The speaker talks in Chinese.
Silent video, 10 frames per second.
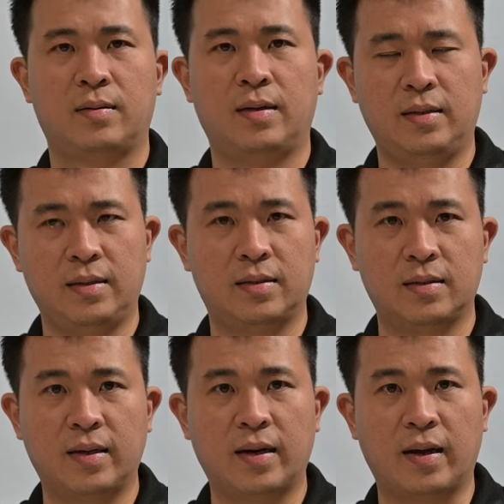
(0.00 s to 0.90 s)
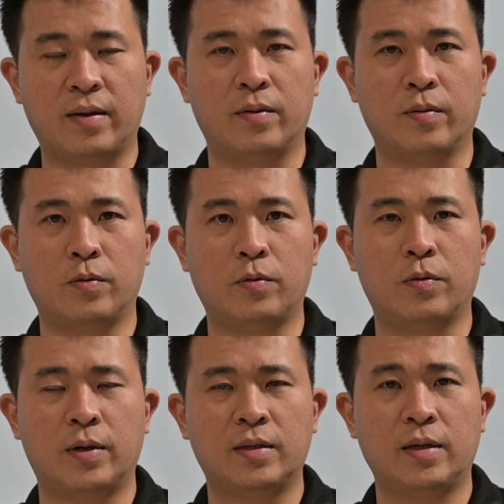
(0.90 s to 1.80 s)
在这十年来，有
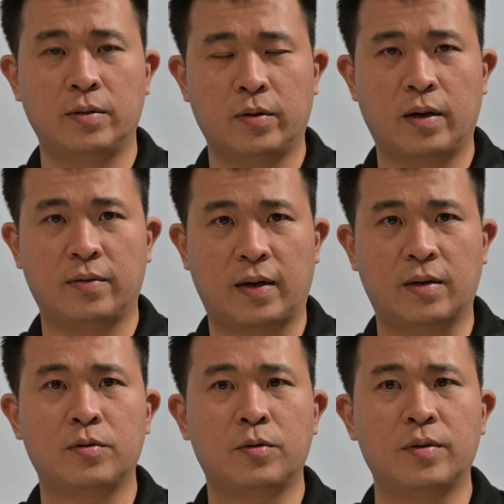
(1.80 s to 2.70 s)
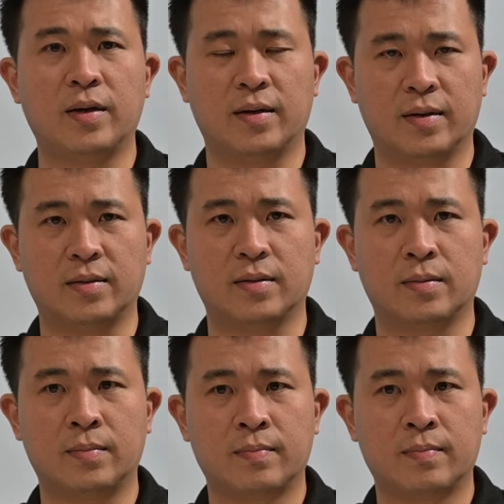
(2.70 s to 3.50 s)
五人在冲凉房触电而死，